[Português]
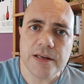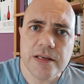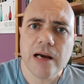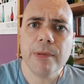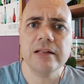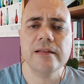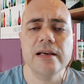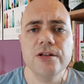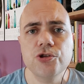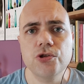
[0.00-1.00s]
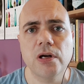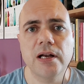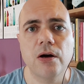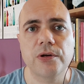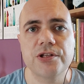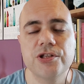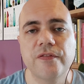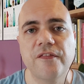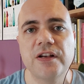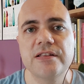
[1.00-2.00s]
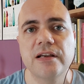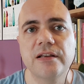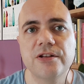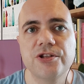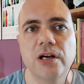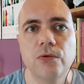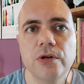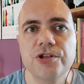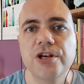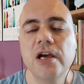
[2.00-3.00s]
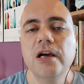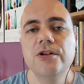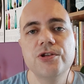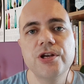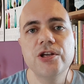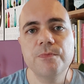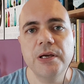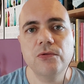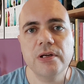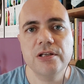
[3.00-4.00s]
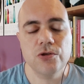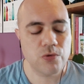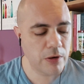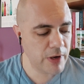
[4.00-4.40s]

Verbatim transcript: E a matéria de jornal que a gente vai fazer a crítica hoje diz respeito a isso.